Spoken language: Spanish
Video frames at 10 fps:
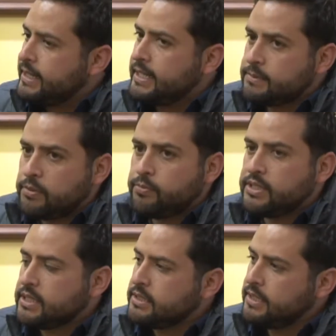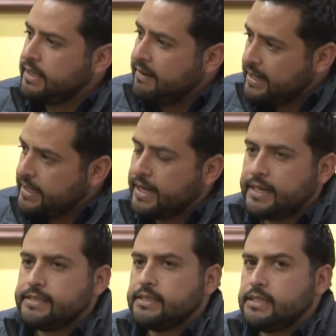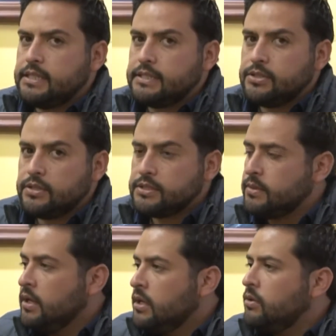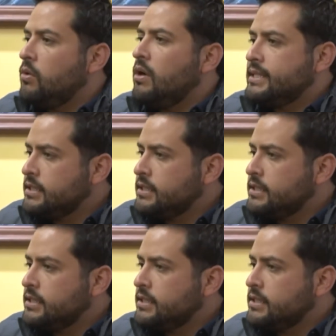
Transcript: para que esto suceda lleva...